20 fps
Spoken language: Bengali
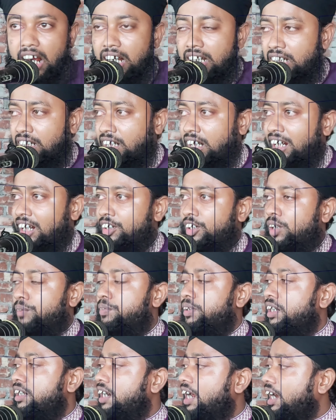আল্লাহ
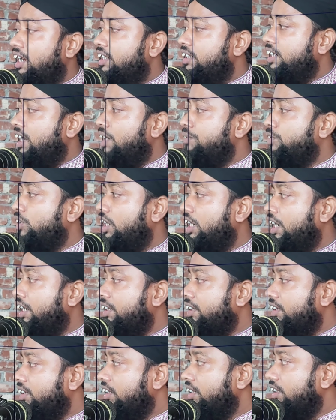নবী ডাক দেয়া
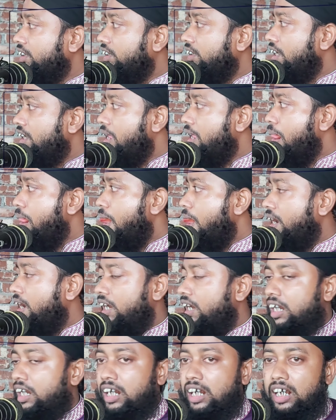বলেন
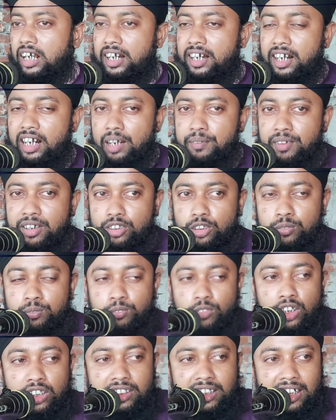এরে আমার
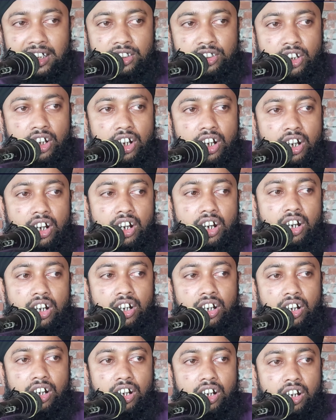উম্মতের
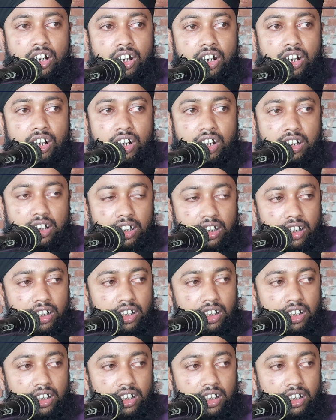দল